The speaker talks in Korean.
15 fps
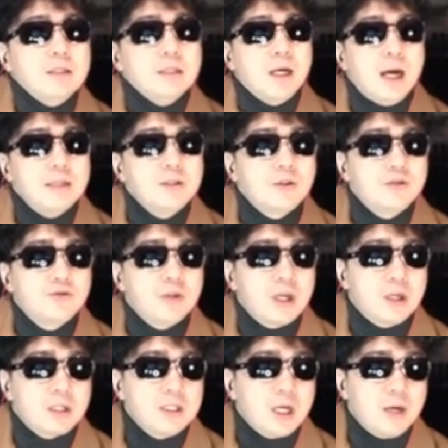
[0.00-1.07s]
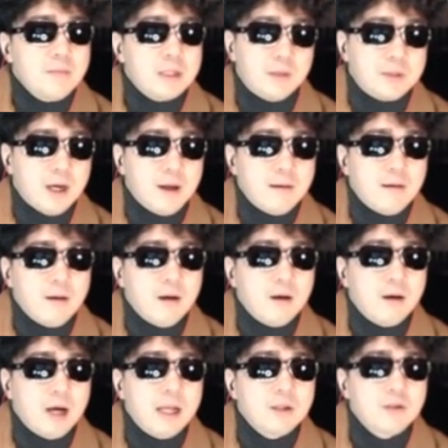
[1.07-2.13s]
자, 안철수의 기세감 매섭다.
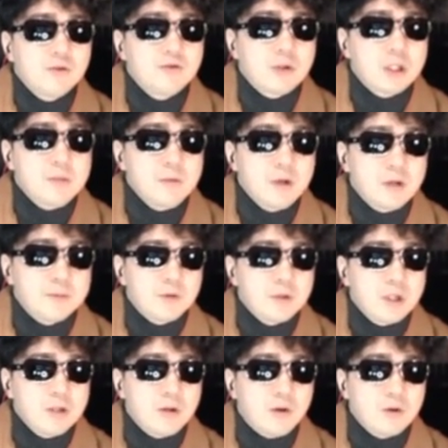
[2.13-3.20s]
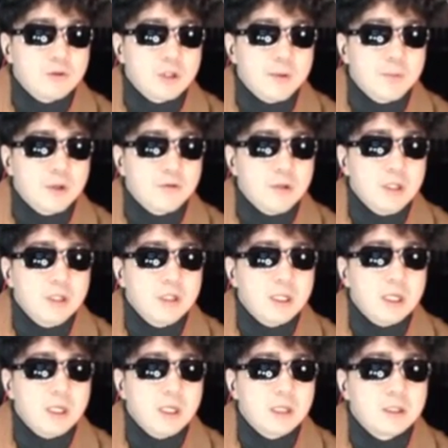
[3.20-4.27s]
안철수가 김기현을 앞서고 있다는 여론조사가 발표되고
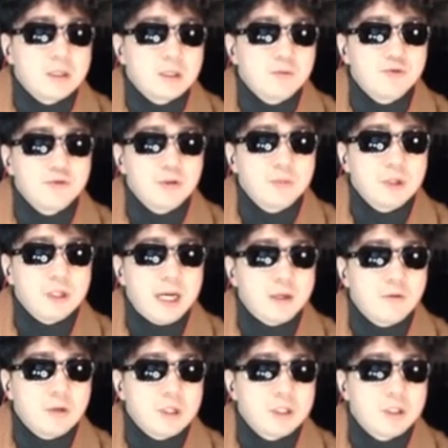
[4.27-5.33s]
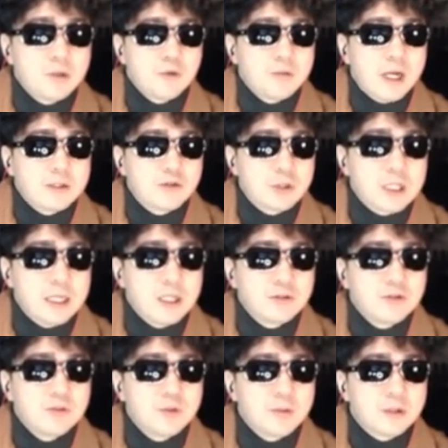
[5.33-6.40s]
있는데 지금 유승민, 나경원의 지지층 표시면 안철수가
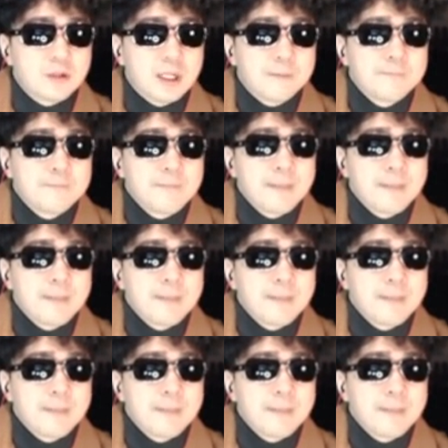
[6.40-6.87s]
상당수 흡수해버렸다.